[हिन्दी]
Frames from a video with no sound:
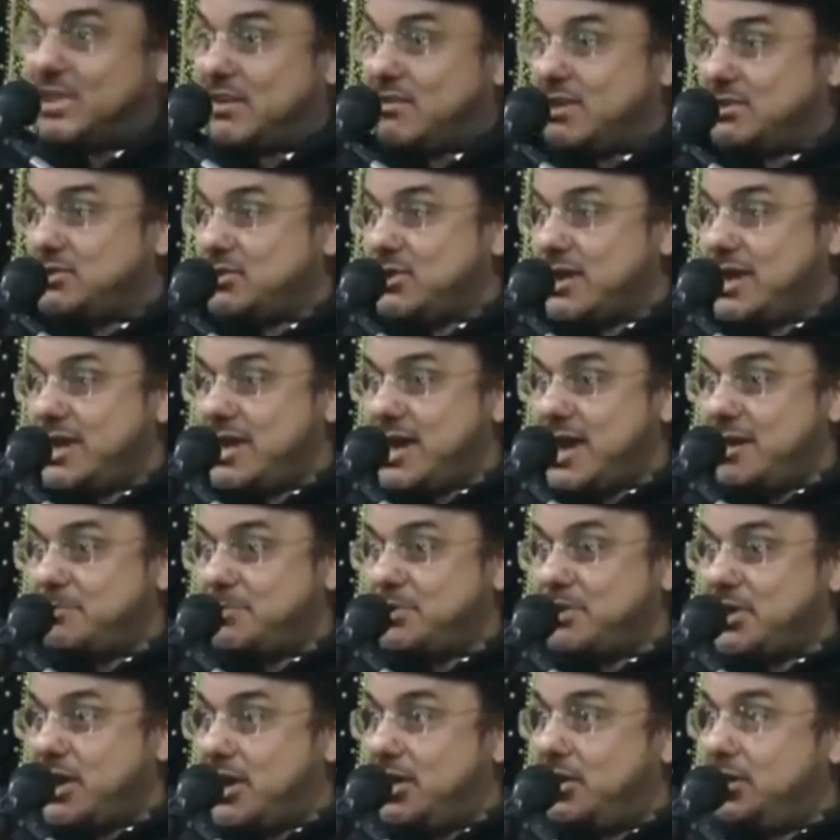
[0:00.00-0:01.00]
तवज्जो है
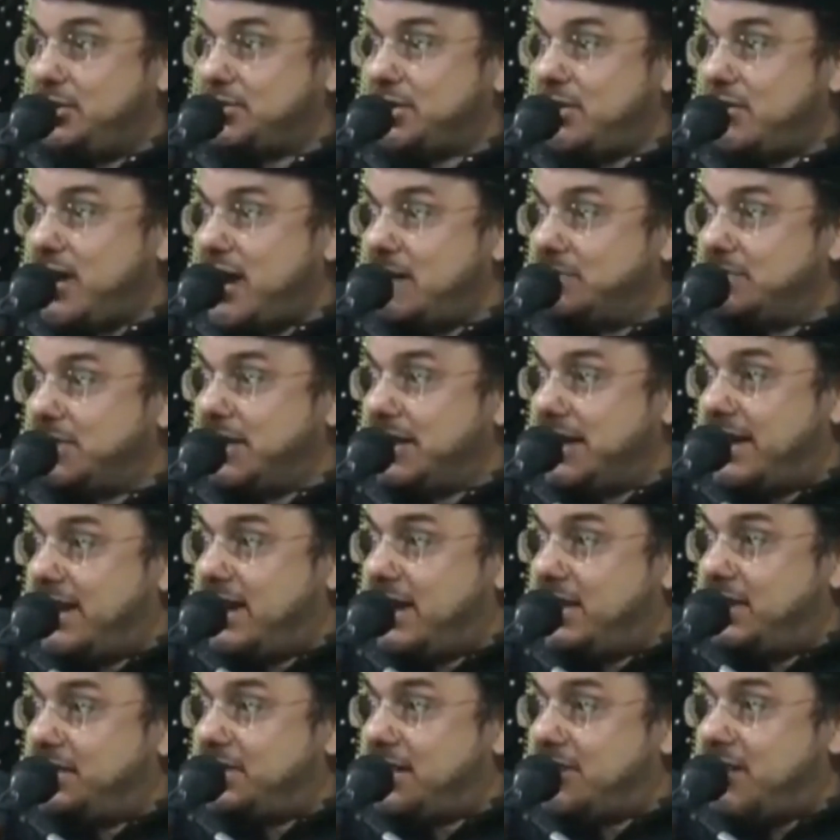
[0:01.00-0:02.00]
आपकी अली जवाब दे रहे
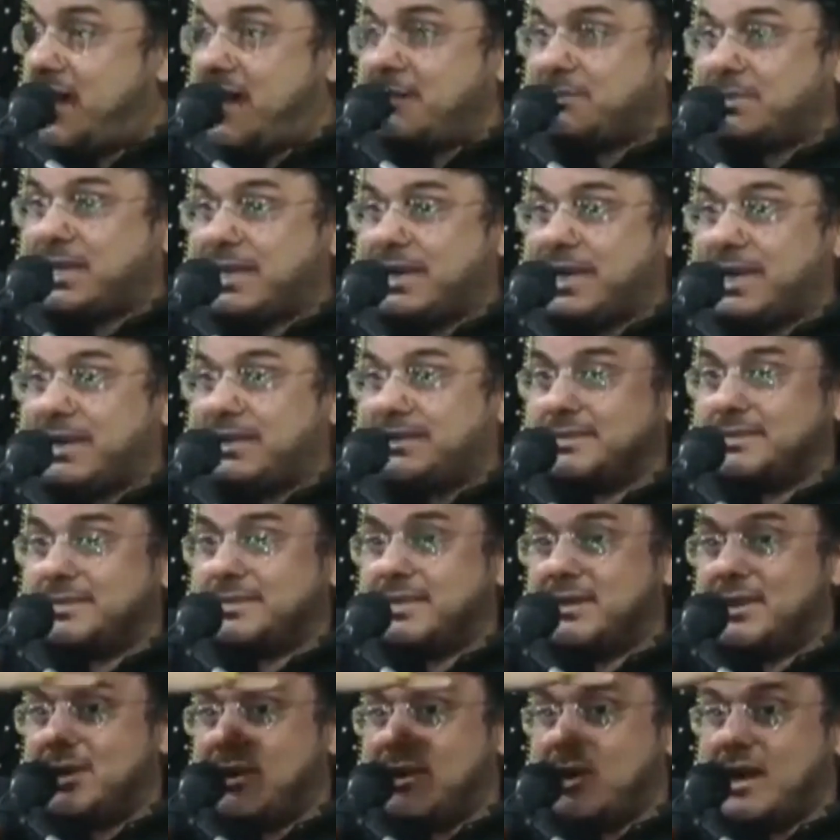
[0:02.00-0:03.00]
हैं अली जवाब दे रहे
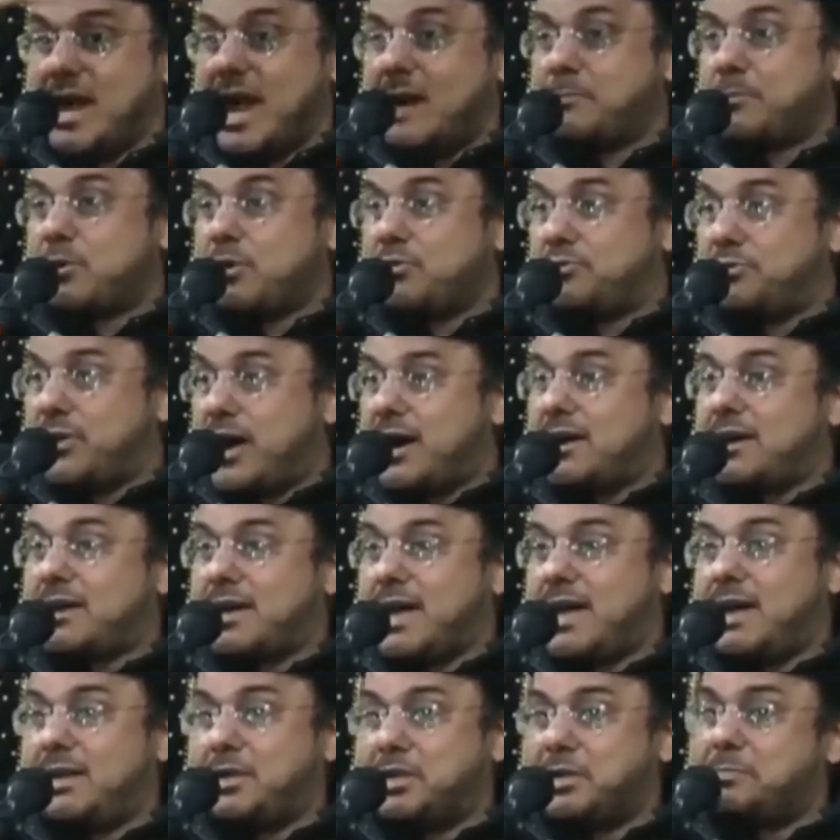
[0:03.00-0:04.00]
हैं और आपको फख्र
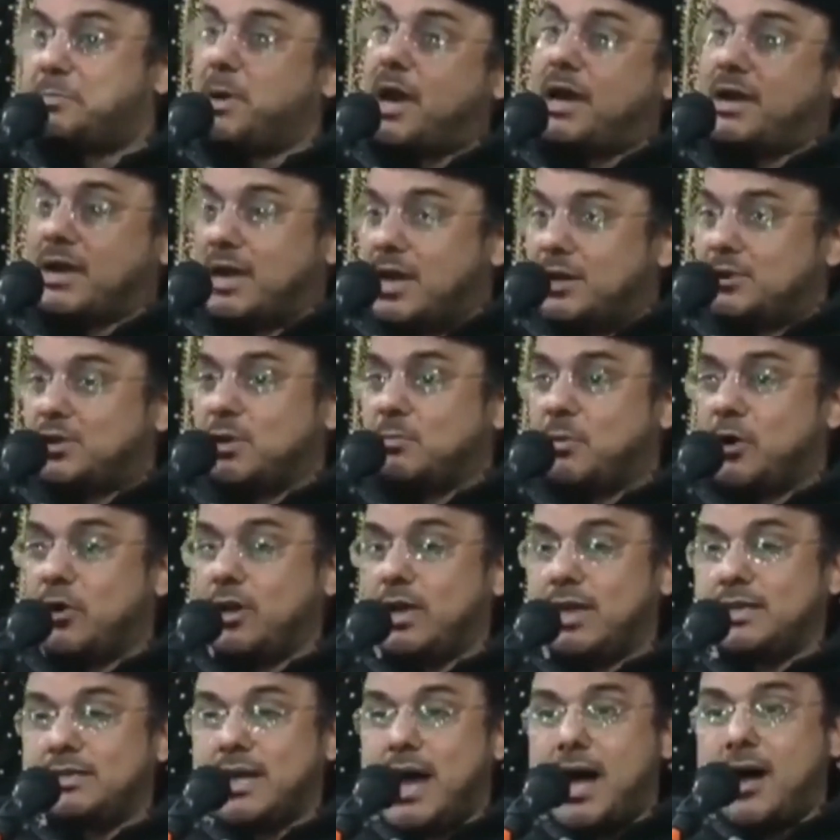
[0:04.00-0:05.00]
है अली पर तो
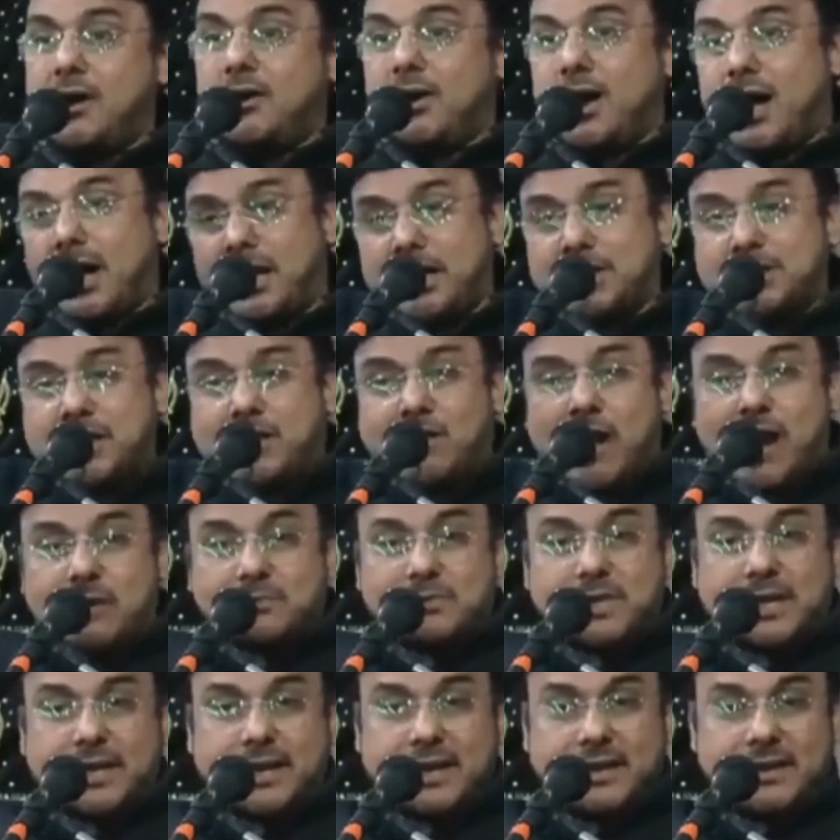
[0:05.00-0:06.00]
बोले जाओ अली
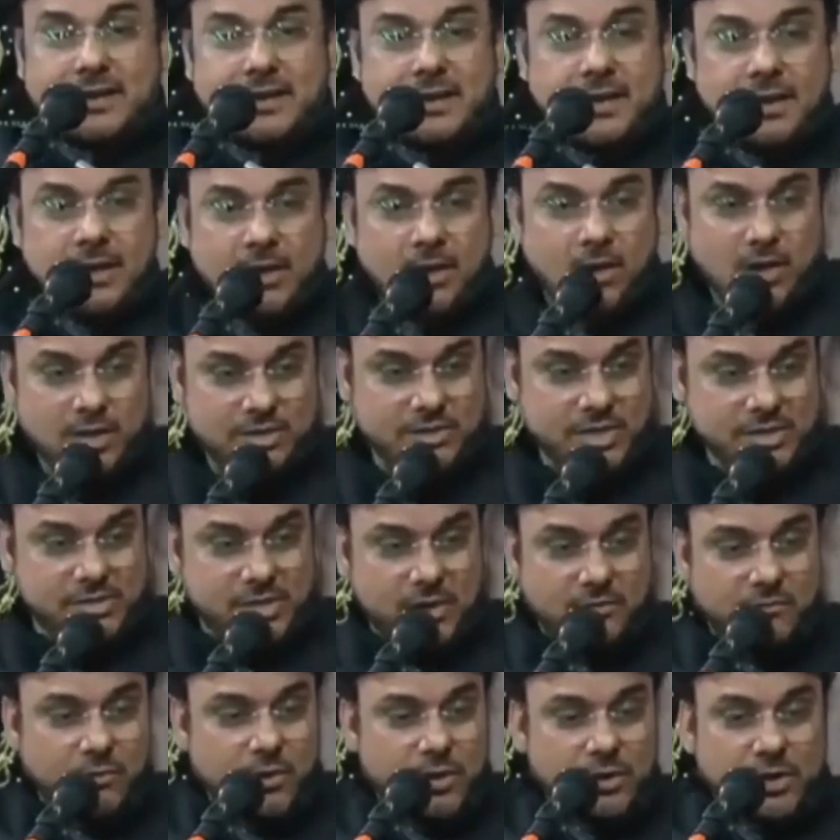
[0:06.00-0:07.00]
जवाब दे रहे और
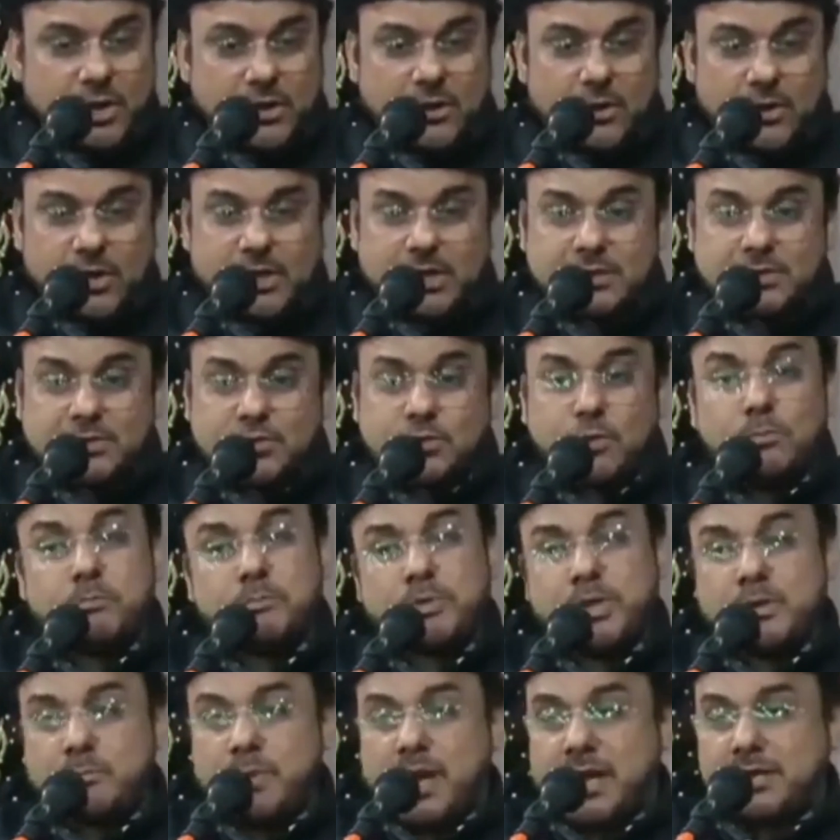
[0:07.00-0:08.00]
तस्वुर करो कि
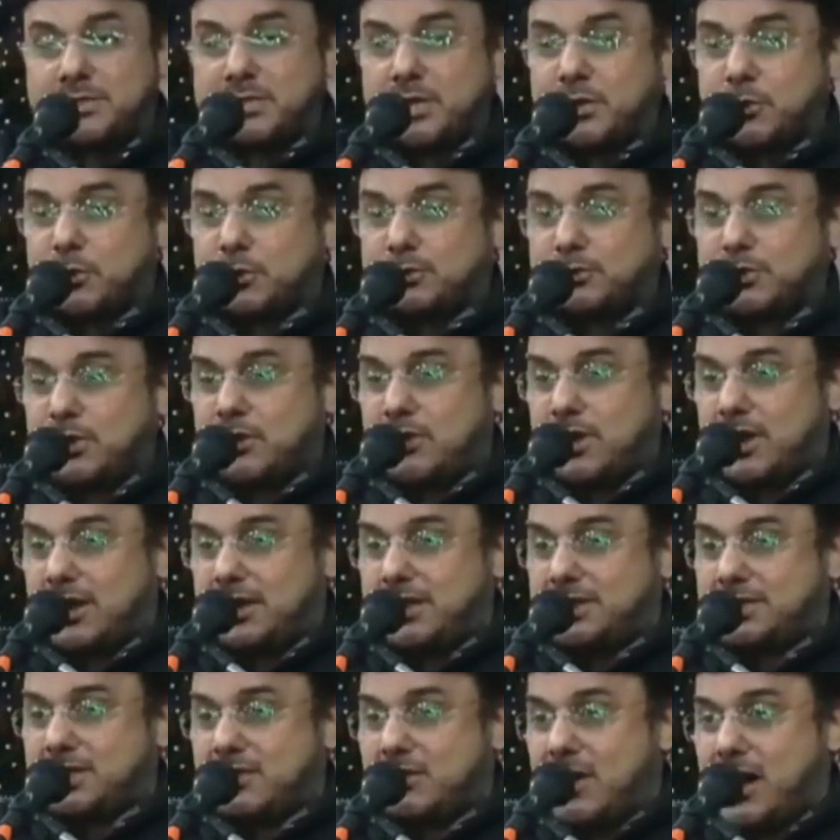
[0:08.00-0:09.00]
तुम भी बैठे होते और
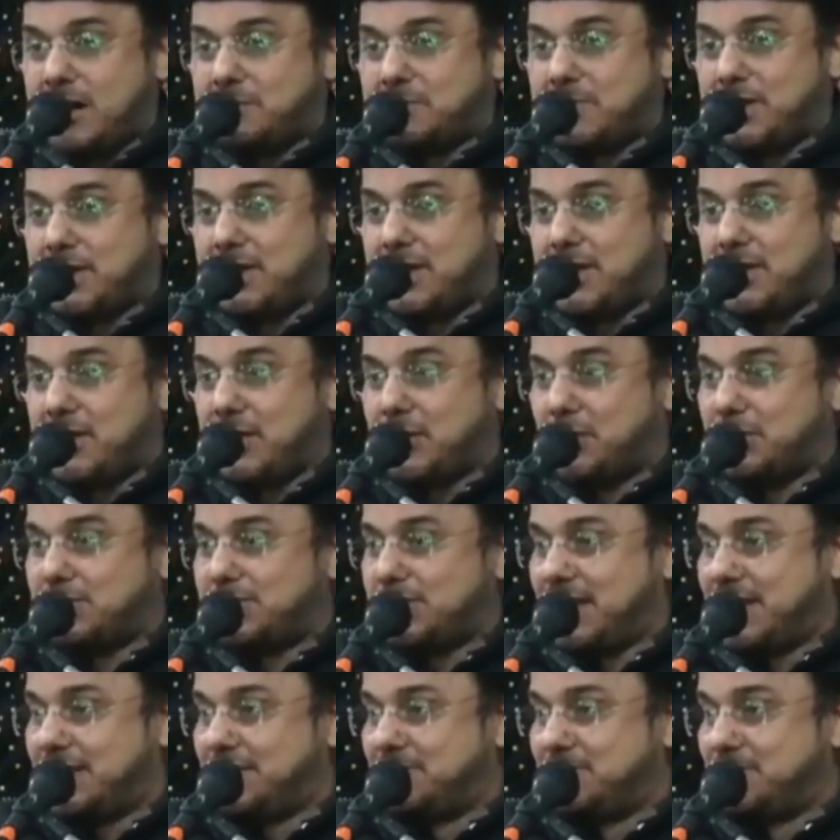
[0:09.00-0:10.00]
अली जवाब दे रहे
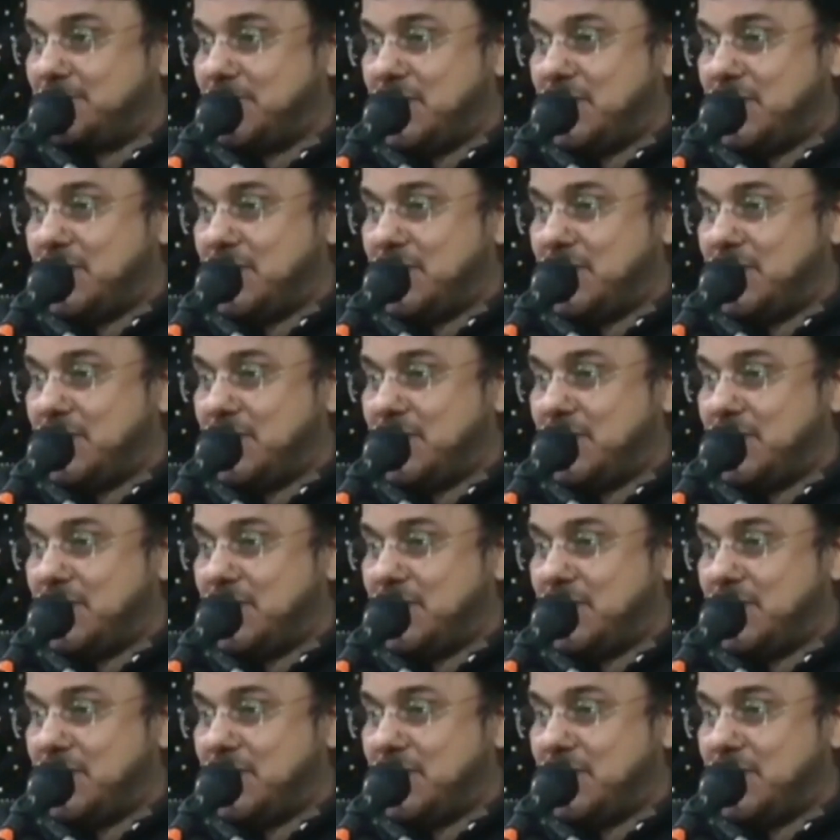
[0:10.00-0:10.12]
होते